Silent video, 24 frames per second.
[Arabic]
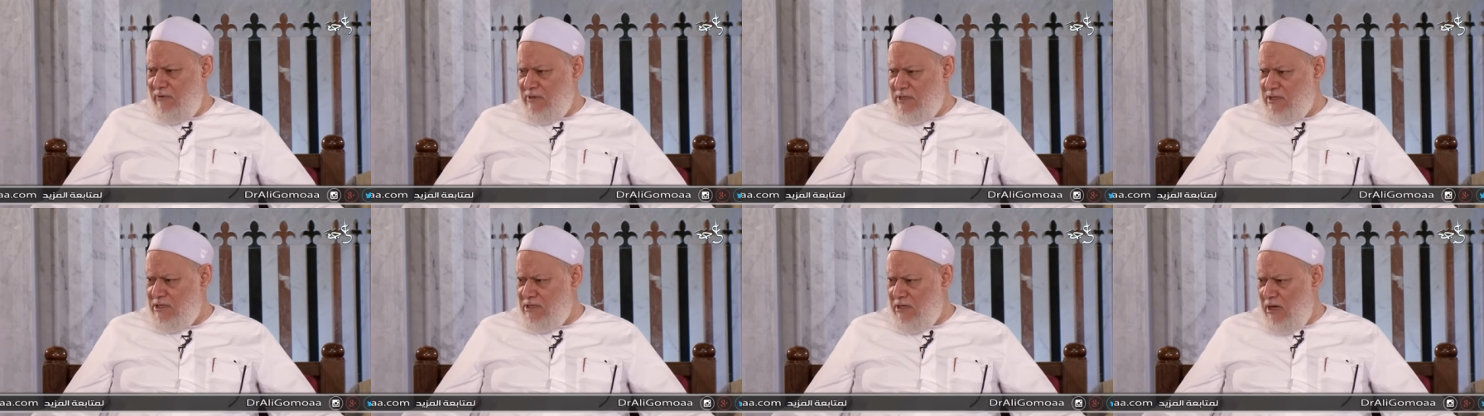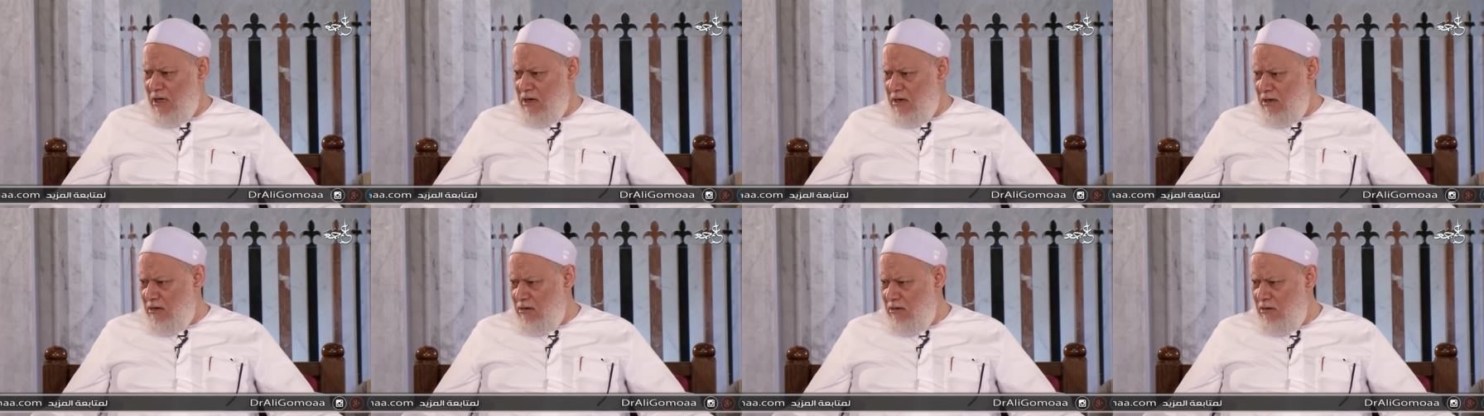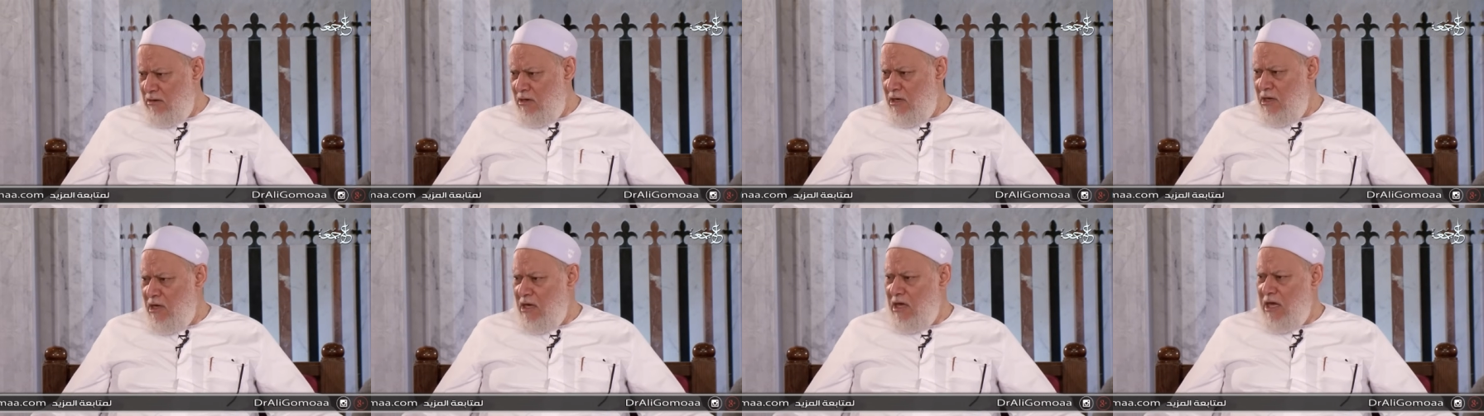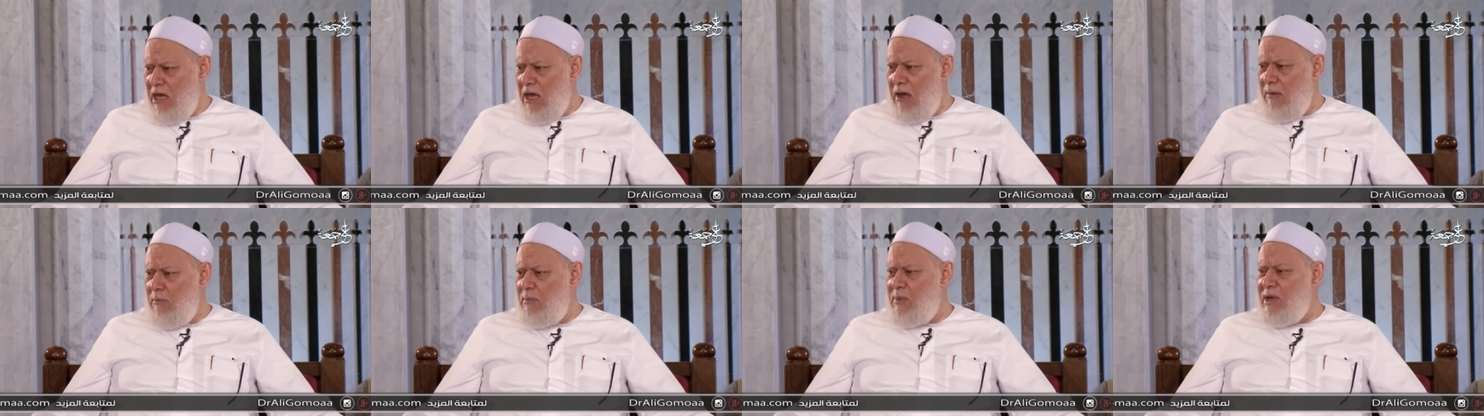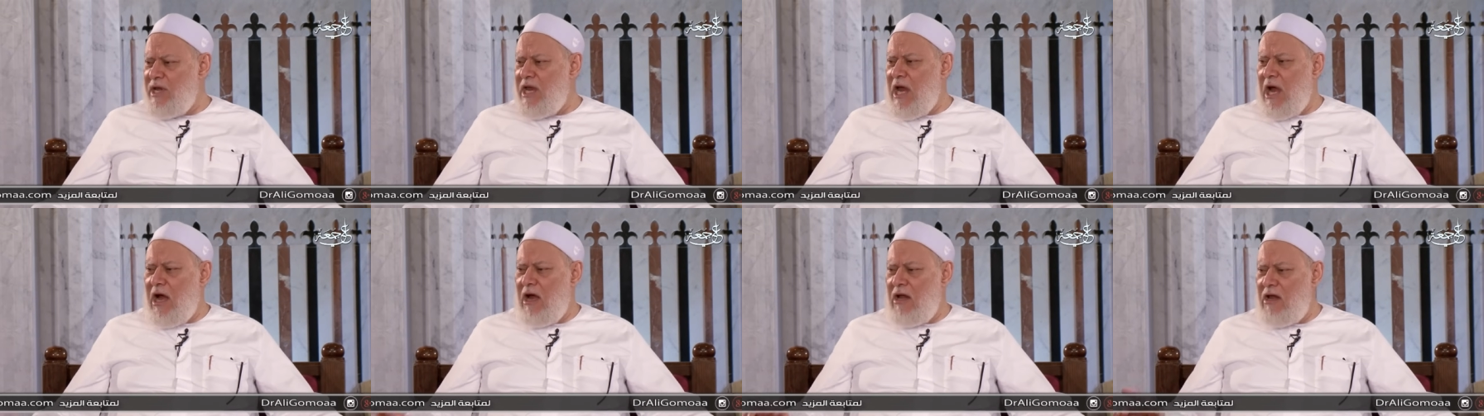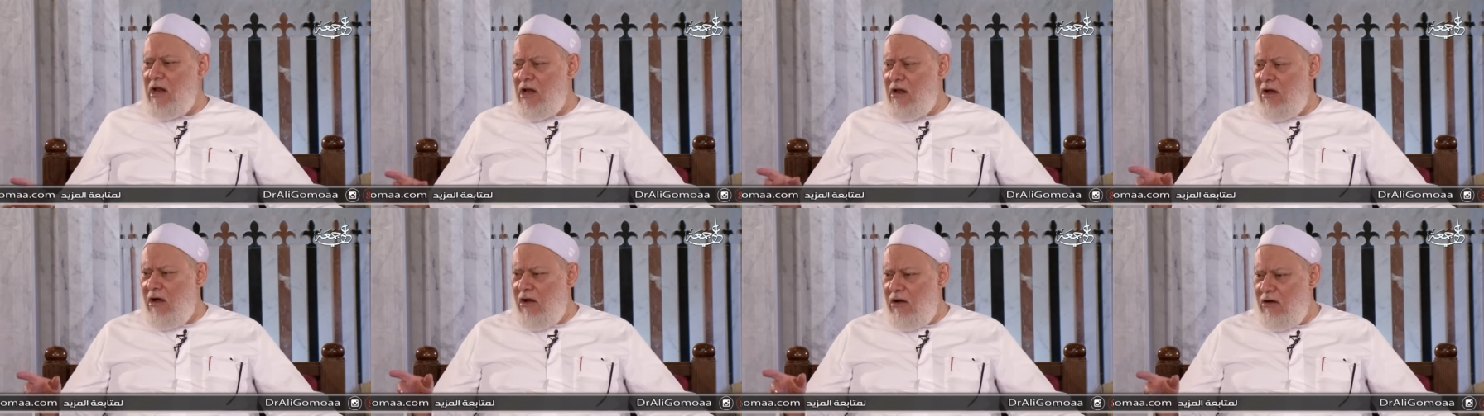الصلاة ابني على
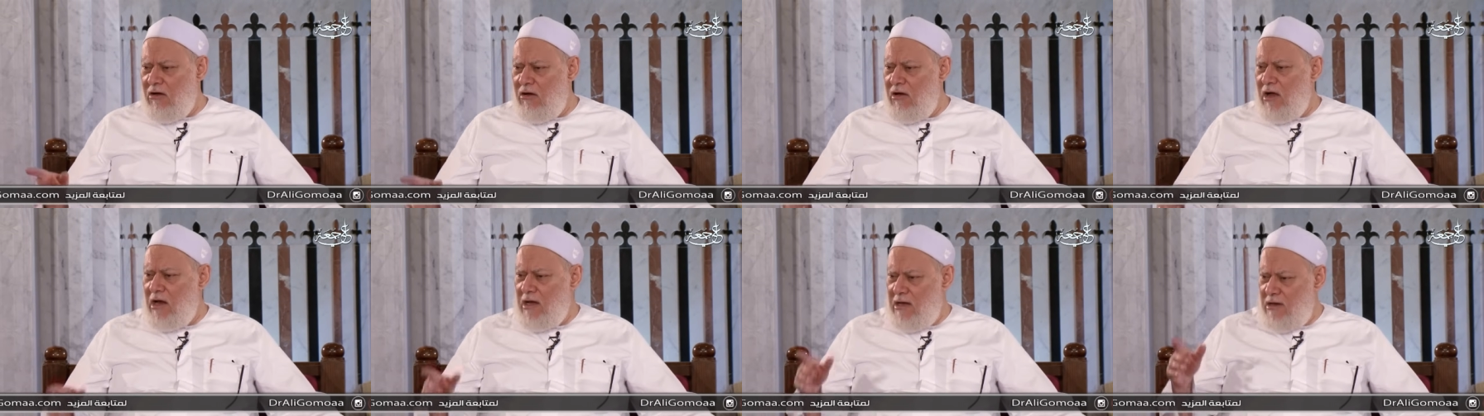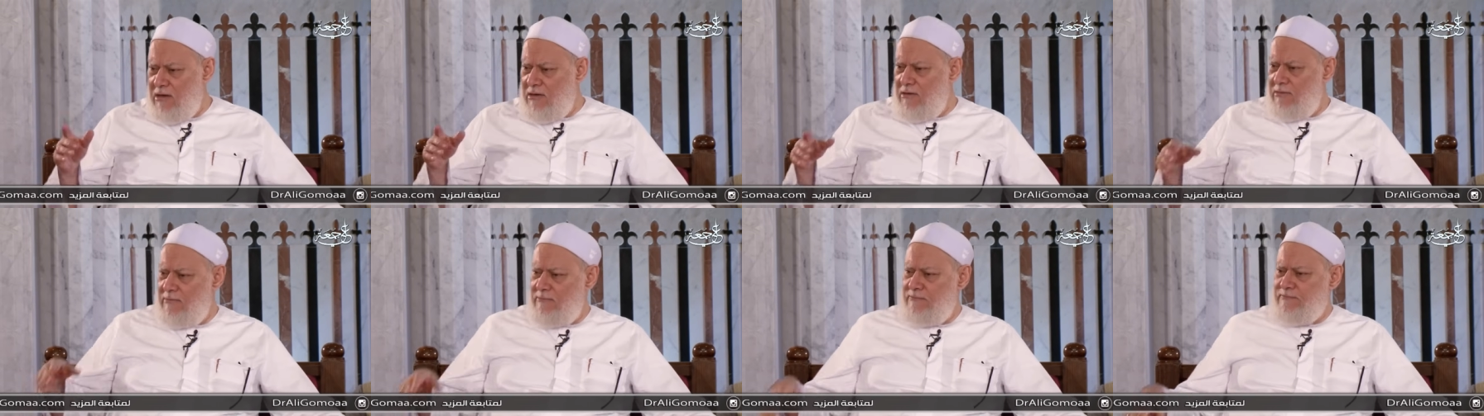الأقل